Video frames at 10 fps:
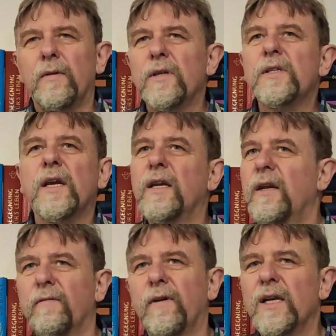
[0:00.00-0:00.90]
ist der
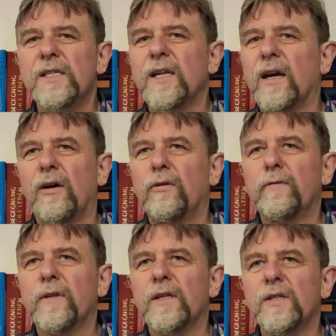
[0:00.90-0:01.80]
Hinweis
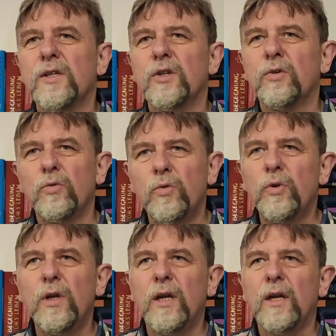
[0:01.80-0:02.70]
darauf, dass sich nun
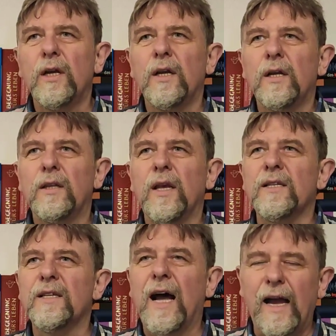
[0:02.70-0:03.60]

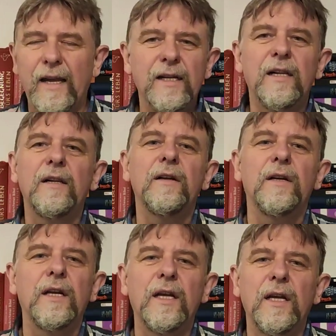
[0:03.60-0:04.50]
das Heil
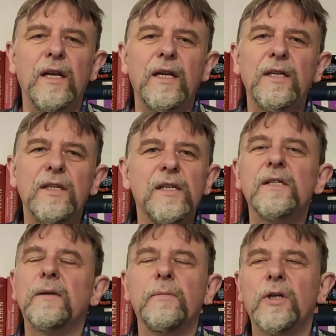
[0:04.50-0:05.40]
in
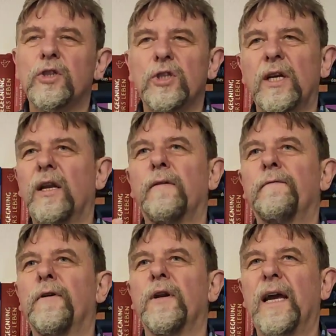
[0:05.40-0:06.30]
diesem Geschehen
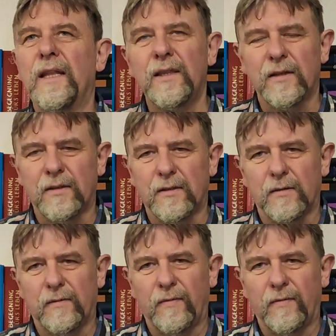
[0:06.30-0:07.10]
vollendet